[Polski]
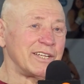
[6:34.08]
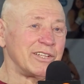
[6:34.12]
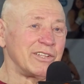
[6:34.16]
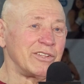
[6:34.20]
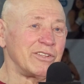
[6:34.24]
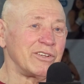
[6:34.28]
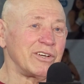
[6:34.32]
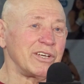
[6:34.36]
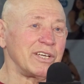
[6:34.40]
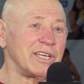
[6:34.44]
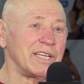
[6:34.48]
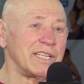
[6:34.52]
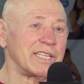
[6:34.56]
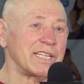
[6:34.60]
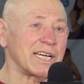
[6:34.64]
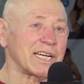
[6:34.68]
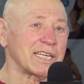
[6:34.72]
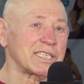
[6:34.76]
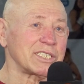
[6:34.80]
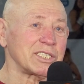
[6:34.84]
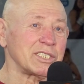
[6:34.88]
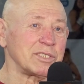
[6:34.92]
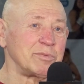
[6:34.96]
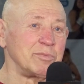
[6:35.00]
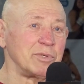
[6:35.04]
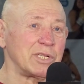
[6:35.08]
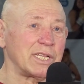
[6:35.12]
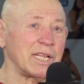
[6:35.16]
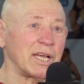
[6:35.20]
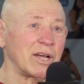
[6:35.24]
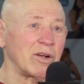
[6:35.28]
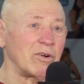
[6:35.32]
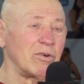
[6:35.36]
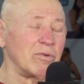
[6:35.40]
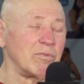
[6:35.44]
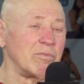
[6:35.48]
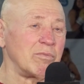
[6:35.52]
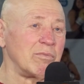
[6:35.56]
No i tak żeśmy
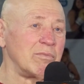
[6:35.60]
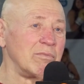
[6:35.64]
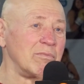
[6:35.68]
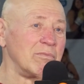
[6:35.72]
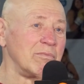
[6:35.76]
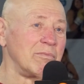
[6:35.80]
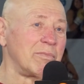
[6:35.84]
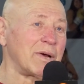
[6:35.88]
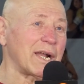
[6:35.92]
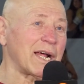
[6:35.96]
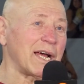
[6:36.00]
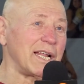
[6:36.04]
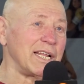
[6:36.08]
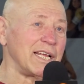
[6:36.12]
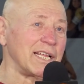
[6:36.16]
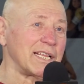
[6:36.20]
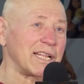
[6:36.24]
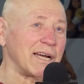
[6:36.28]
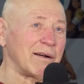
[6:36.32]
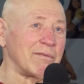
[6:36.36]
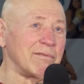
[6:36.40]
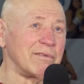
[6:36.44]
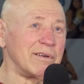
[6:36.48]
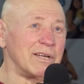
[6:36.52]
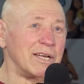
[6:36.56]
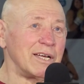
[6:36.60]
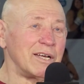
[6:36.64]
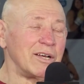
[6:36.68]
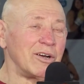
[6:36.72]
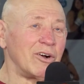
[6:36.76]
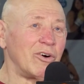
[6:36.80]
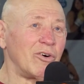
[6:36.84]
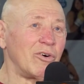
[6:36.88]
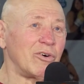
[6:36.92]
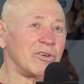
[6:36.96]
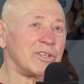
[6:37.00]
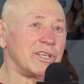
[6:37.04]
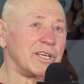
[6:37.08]
tego brali tam,
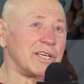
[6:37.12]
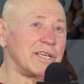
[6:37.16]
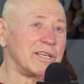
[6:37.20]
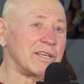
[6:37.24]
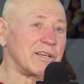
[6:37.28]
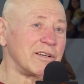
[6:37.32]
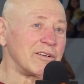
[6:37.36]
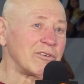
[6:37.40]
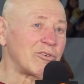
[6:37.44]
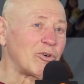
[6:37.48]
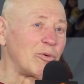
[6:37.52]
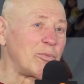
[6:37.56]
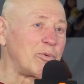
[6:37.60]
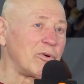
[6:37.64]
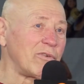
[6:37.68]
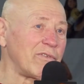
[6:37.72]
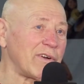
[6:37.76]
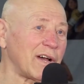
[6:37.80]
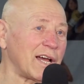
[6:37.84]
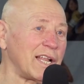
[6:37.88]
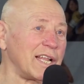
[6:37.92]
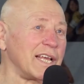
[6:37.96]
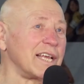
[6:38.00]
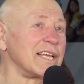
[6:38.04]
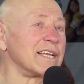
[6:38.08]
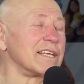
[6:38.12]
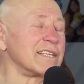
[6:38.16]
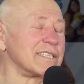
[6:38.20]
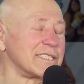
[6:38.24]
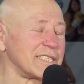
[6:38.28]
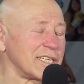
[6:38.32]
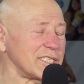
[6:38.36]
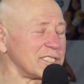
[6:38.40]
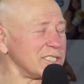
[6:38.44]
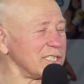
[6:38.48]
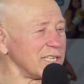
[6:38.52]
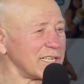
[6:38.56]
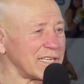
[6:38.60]
oni kupowali,
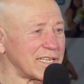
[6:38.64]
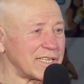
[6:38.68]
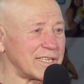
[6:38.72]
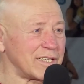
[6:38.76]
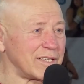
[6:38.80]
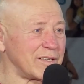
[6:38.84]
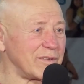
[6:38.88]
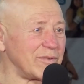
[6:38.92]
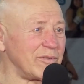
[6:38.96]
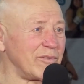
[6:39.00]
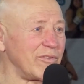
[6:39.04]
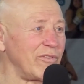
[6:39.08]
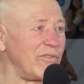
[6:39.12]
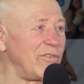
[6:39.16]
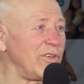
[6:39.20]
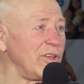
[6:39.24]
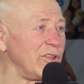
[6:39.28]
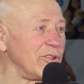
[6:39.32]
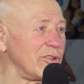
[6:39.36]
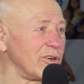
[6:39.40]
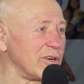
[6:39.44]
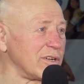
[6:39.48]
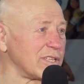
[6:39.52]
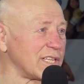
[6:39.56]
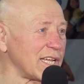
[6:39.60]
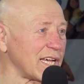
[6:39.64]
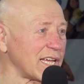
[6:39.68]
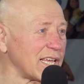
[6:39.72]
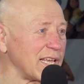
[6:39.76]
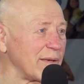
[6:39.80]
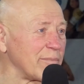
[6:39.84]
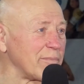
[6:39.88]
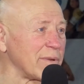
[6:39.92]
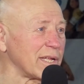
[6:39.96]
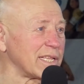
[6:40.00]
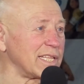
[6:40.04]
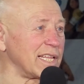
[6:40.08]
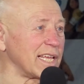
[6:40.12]
znaczy wino
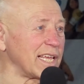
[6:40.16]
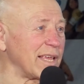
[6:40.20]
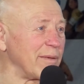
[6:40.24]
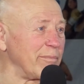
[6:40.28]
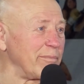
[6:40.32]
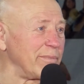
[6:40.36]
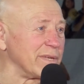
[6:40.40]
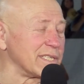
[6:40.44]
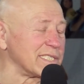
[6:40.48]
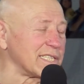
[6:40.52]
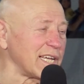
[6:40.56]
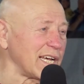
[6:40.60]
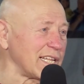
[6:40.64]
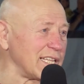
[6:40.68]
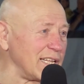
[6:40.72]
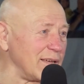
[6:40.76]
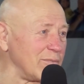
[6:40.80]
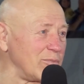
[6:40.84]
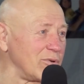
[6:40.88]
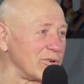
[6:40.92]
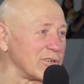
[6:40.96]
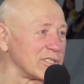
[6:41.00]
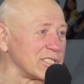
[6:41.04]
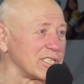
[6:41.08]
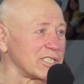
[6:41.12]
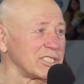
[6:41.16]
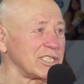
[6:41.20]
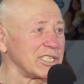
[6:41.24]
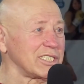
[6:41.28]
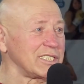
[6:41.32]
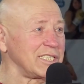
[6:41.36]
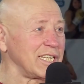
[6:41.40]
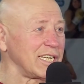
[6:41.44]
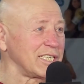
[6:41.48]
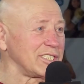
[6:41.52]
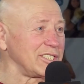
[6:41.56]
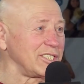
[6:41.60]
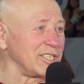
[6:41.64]
takie patykiem pisane było za
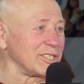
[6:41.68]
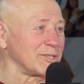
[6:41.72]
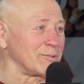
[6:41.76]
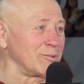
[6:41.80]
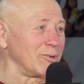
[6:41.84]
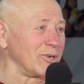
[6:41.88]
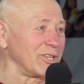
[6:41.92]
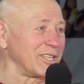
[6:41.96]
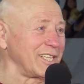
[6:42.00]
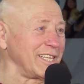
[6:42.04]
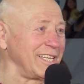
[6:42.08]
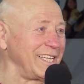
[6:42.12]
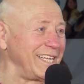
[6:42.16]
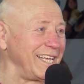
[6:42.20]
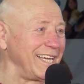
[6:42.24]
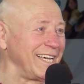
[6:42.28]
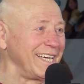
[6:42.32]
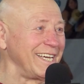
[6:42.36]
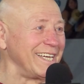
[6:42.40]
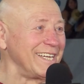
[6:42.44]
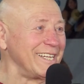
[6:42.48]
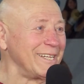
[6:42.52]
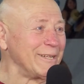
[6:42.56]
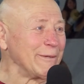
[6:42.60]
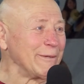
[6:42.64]
16 zł, nie?